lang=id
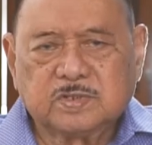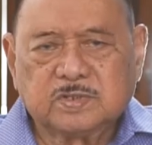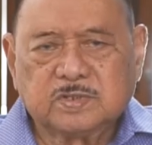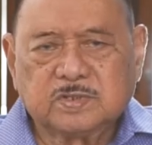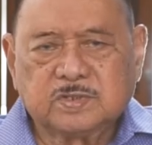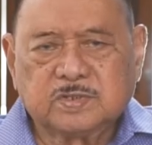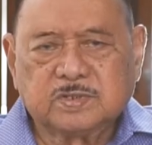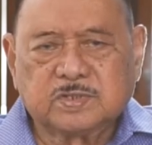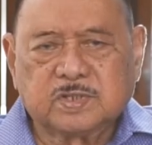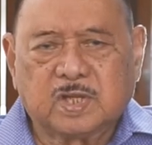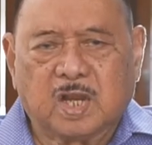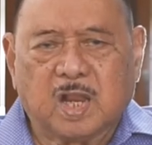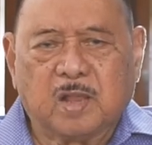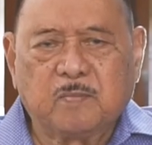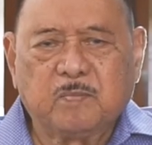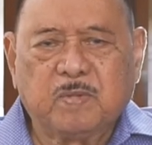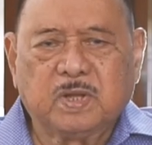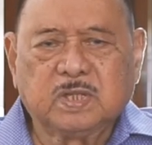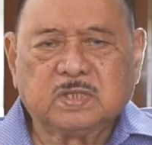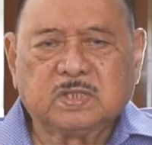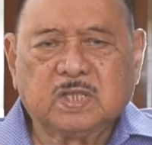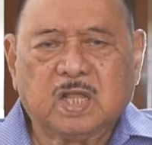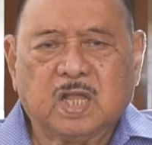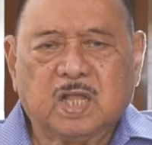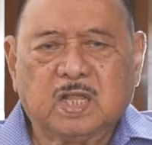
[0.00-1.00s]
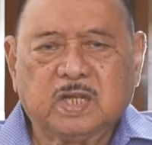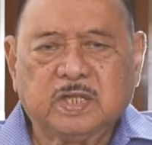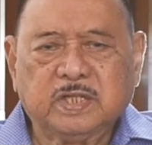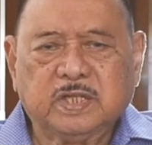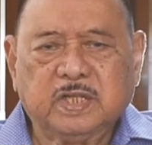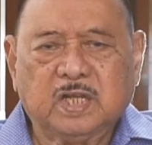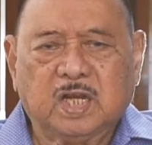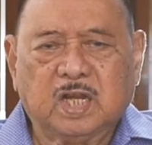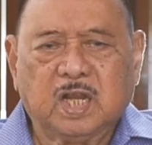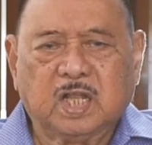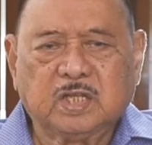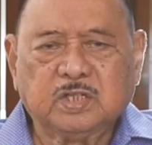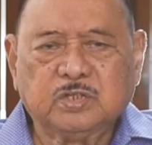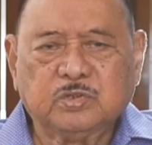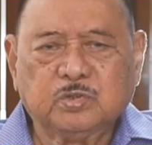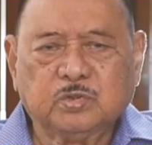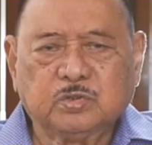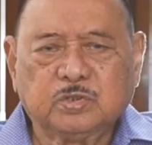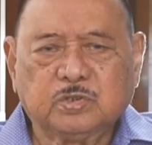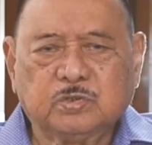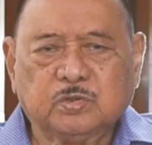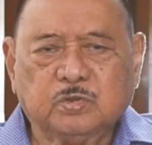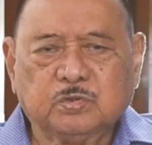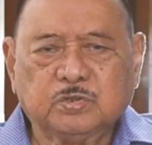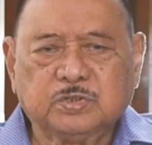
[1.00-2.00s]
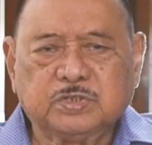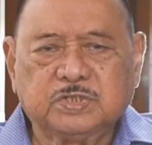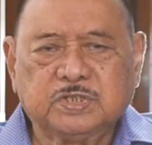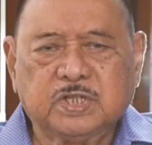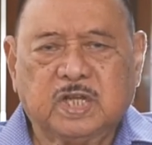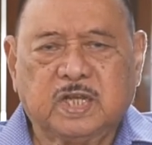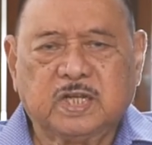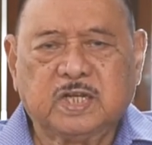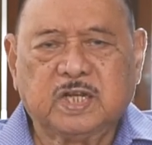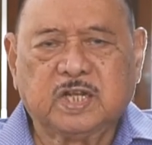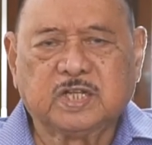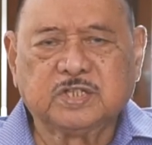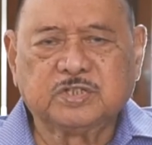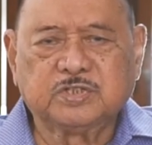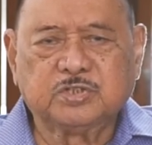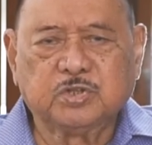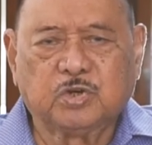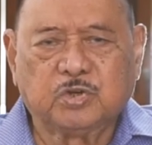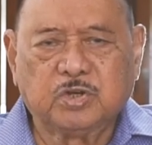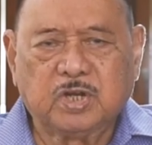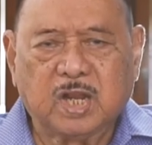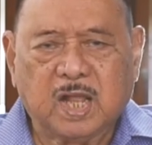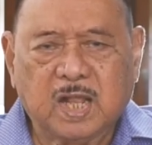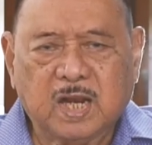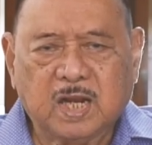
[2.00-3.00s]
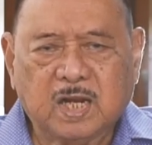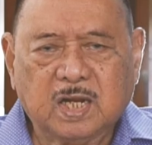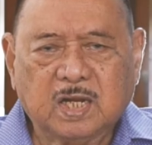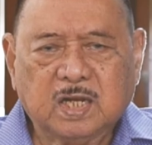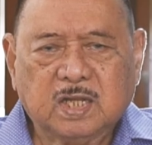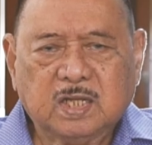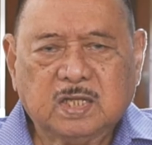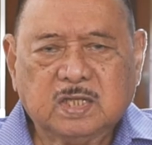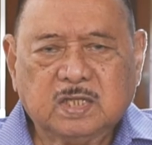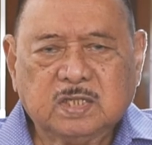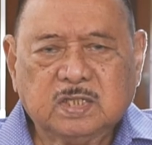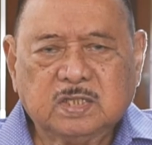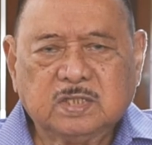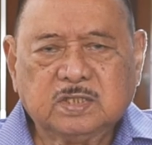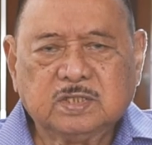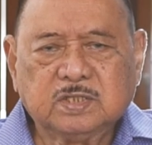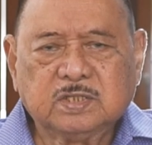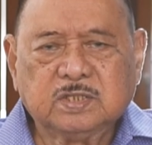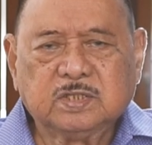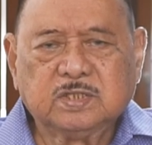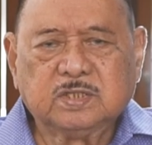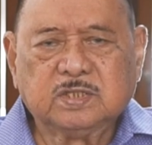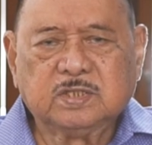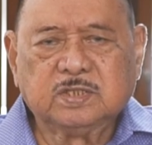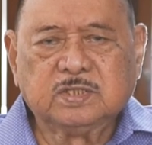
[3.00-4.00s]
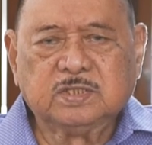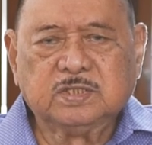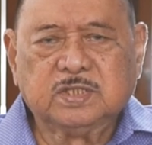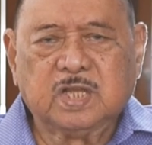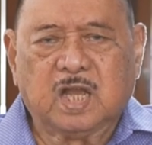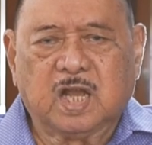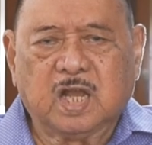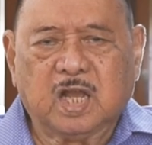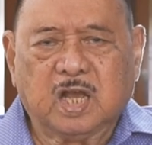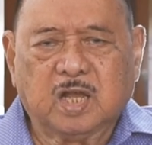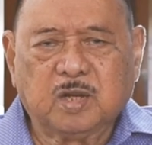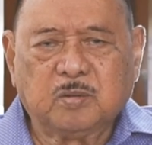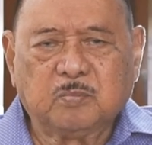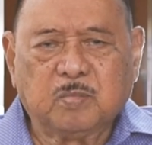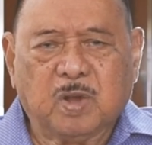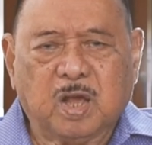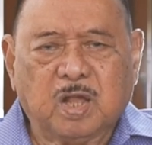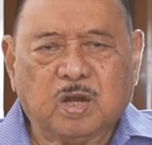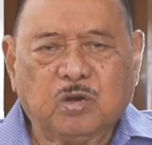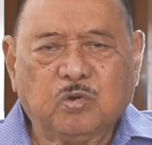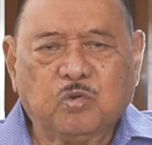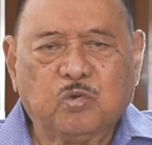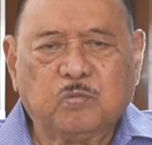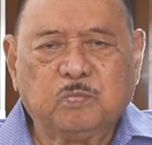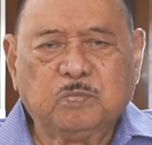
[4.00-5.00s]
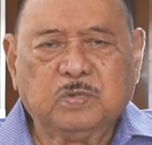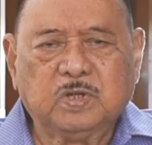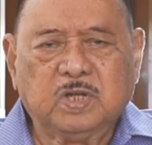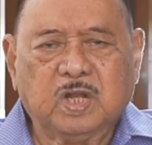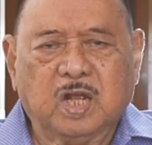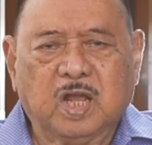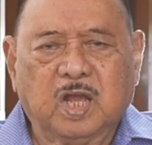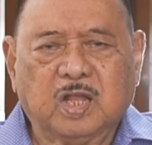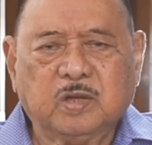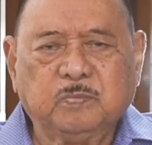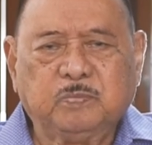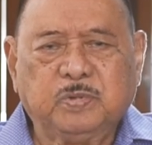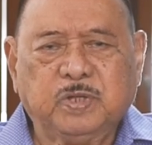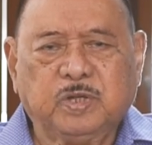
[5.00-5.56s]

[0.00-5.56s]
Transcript: Selamat Hari Lanjut Usia Nasional, jangan malum dengan